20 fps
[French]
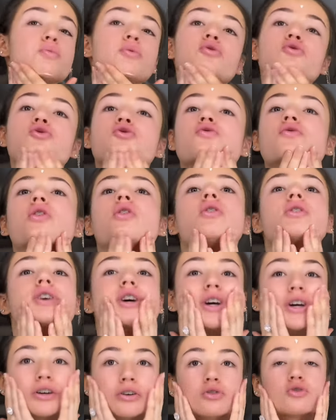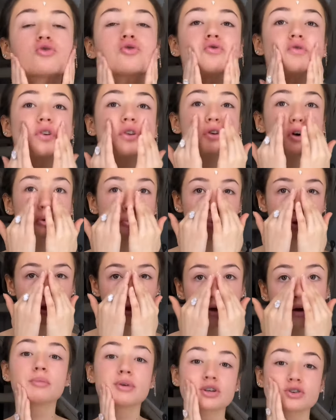Je pense que je vais rentrer, je vais
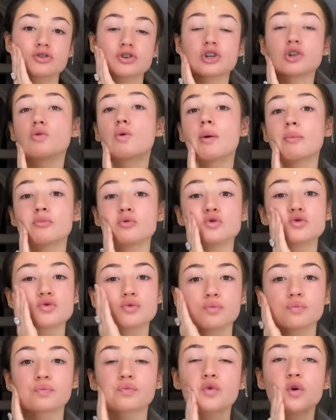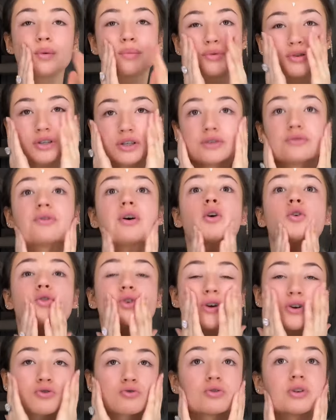dormir parce que j'ai trois pauses, trois pauses
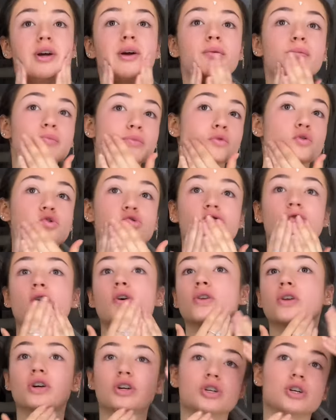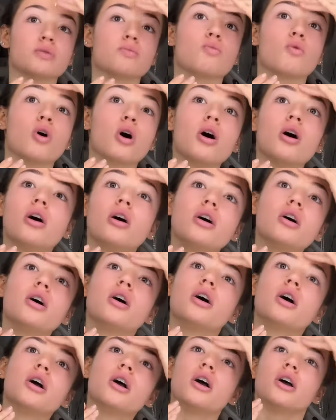différentes dans la journée. Donc je vais rentrer chez moi,
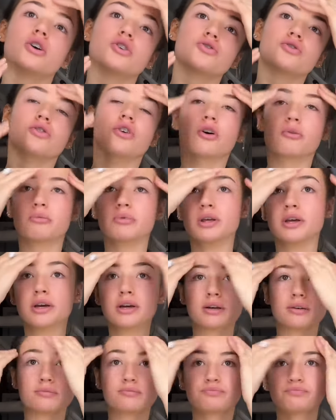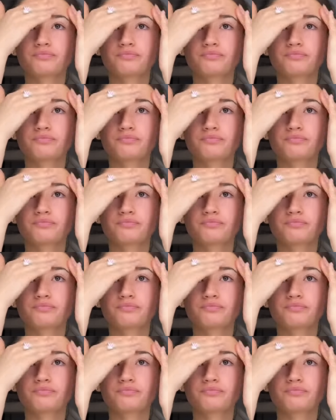je vais dormir.